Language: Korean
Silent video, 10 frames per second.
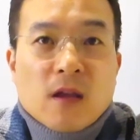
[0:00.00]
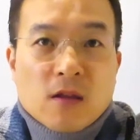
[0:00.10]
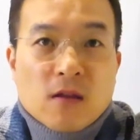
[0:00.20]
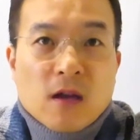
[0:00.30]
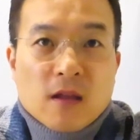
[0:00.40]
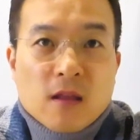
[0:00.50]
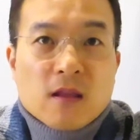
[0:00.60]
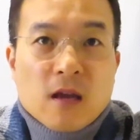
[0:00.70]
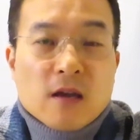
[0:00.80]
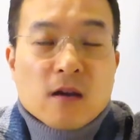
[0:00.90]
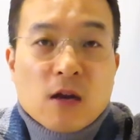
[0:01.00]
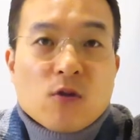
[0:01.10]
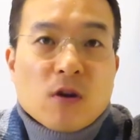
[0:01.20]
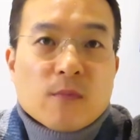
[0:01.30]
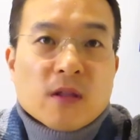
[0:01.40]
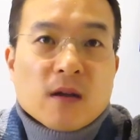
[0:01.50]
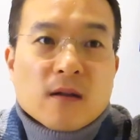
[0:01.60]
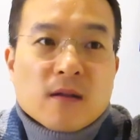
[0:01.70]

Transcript: 개선하게 된 이야기를 하려고 합니다